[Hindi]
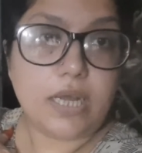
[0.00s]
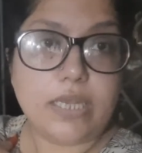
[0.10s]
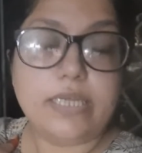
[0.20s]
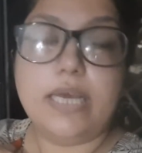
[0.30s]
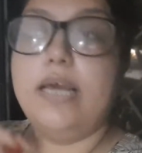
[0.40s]
खा
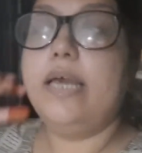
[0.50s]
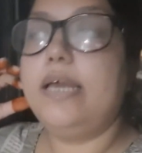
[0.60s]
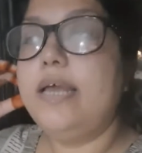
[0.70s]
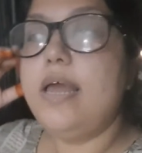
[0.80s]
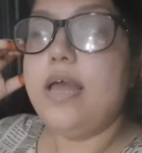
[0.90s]
लिया
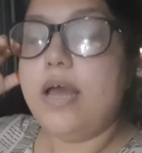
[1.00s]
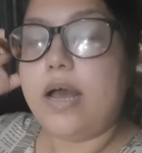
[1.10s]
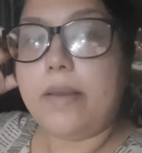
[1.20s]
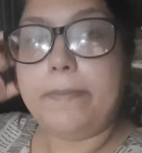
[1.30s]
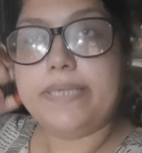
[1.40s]
है
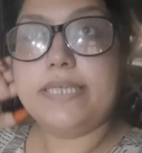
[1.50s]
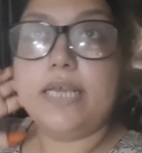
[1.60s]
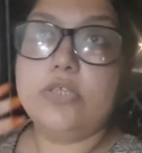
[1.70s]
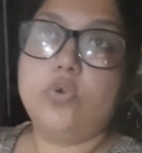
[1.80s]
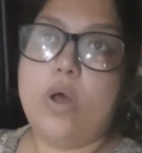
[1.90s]
अब बस ये
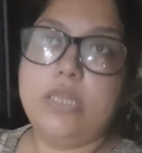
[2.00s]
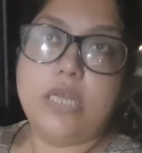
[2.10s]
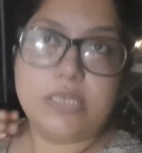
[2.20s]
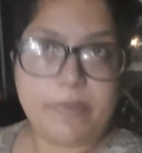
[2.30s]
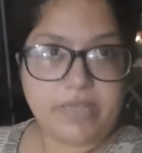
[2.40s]
कि सुहा
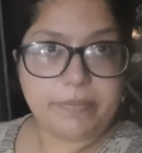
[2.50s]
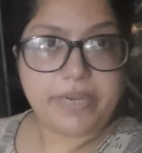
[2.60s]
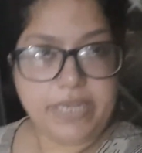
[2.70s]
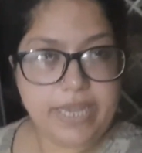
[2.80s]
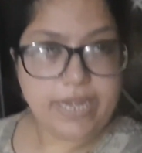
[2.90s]
दस पंद्रह
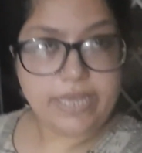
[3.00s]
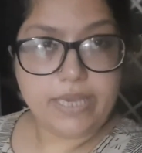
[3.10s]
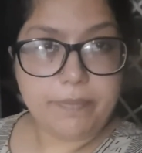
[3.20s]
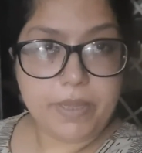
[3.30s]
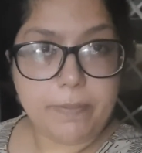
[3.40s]
मिनट
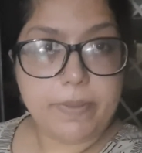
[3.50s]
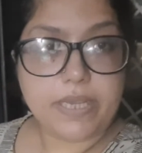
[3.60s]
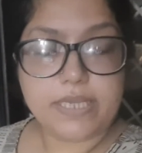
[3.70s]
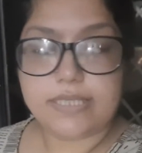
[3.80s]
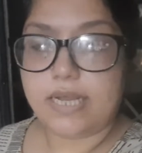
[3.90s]
खेलेगी अपने अब्बा
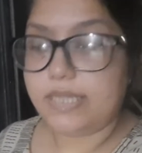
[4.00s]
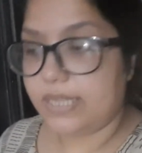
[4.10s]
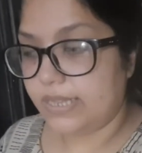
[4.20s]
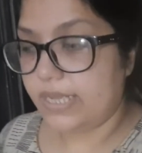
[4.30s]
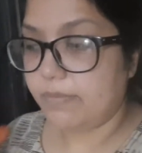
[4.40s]
के साथ
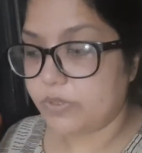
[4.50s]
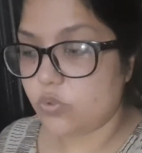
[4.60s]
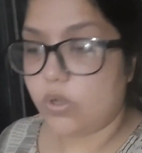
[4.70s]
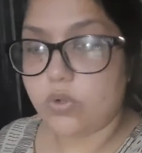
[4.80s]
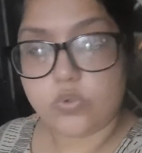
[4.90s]
एंड देन मैं
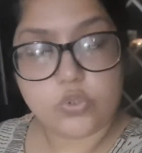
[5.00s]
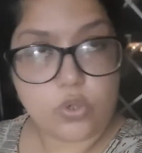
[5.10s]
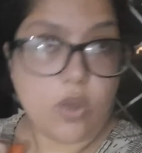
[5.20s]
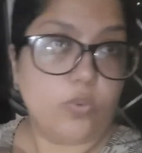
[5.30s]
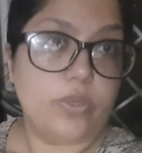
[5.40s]
सुहा को
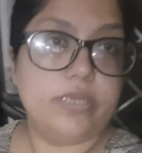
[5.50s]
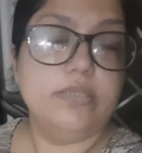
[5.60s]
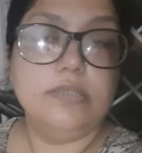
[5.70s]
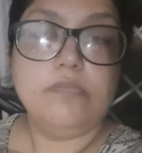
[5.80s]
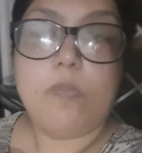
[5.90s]
सुलाऊंगी
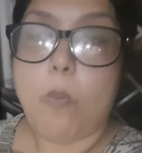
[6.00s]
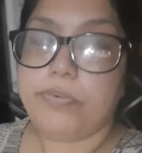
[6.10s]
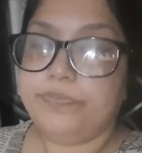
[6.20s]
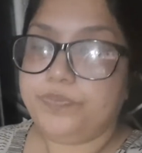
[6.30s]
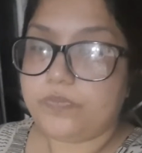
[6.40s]

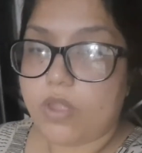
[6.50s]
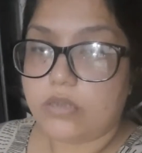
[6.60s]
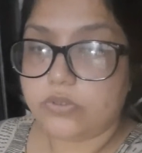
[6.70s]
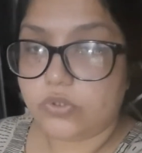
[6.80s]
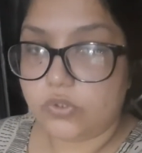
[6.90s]

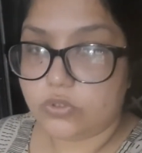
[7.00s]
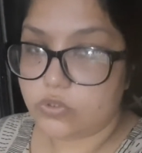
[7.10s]
तो